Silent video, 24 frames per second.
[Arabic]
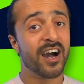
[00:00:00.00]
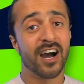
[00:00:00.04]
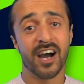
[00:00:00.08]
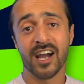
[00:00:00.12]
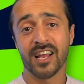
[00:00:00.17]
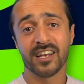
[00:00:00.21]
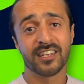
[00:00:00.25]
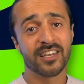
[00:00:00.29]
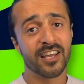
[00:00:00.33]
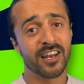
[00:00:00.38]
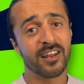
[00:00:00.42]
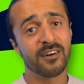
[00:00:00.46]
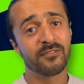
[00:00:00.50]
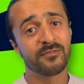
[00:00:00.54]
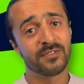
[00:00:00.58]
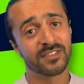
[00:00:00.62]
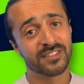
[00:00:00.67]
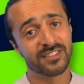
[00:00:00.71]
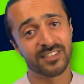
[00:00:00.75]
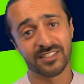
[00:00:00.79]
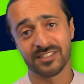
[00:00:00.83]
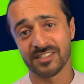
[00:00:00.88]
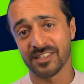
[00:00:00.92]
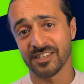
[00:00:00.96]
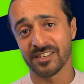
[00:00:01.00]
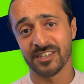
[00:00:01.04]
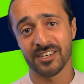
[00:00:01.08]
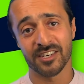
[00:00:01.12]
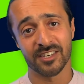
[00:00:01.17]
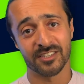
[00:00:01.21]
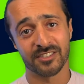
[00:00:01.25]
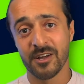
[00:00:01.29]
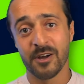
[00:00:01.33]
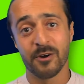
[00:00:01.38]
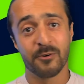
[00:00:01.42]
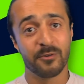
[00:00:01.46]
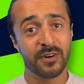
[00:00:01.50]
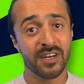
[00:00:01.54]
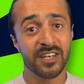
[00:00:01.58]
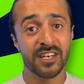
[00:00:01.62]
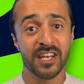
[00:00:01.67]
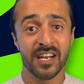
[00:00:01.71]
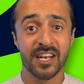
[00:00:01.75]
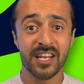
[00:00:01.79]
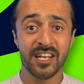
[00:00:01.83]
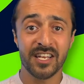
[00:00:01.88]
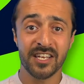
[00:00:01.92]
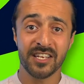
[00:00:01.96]
هاي الكلام في الستينات واحنا
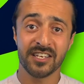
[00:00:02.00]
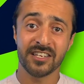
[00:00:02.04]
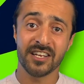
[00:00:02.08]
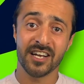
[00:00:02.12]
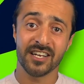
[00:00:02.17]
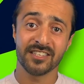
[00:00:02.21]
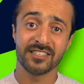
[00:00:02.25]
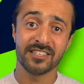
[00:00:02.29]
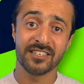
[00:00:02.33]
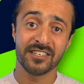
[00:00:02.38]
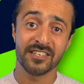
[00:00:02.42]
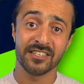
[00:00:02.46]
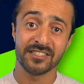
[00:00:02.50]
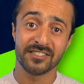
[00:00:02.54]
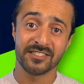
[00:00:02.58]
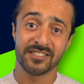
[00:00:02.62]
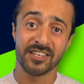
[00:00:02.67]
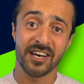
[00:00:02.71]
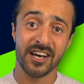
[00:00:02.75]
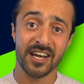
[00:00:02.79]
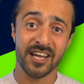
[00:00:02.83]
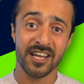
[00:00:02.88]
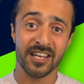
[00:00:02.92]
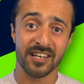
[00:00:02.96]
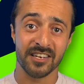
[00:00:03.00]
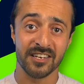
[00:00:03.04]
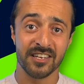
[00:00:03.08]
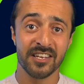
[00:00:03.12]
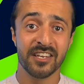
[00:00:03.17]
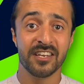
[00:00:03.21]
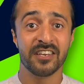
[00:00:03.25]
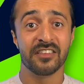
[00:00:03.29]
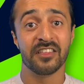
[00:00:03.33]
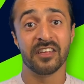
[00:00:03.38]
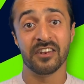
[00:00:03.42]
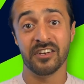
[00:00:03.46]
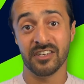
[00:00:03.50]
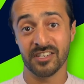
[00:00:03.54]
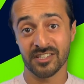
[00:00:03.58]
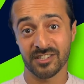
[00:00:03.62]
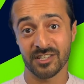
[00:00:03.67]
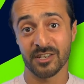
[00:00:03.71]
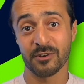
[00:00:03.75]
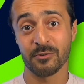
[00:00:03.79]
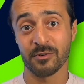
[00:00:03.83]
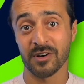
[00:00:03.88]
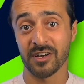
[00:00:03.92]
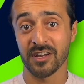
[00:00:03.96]
للحين قاعدين نتساءل اذا نحط
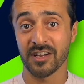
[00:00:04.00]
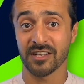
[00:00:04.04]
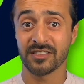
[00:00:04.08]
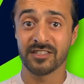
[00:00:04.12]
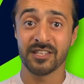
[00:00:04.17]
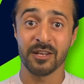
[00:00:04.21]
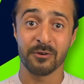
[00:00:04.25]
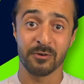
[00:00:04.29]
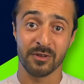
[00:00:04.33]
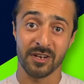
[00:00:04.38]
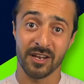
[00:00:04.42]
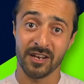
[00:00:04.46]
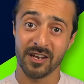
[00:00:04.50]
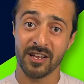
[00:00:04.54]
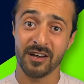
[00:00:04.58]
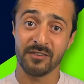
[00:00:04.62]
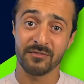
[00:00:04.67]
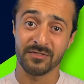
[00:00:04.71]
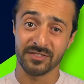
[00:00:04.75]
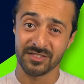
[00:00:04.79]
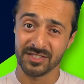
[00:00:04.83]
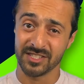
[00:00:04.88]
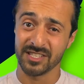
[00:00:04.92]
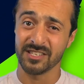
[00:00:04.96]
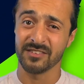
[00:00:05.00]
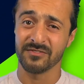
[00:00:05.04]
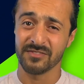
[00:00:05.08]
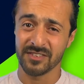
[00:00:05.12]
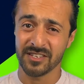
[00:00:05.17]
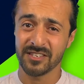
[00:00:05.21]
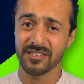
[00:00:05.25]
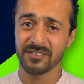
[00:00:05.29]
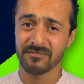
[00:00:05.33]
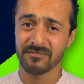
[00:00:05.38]
هواياتنا ولا لا في السي في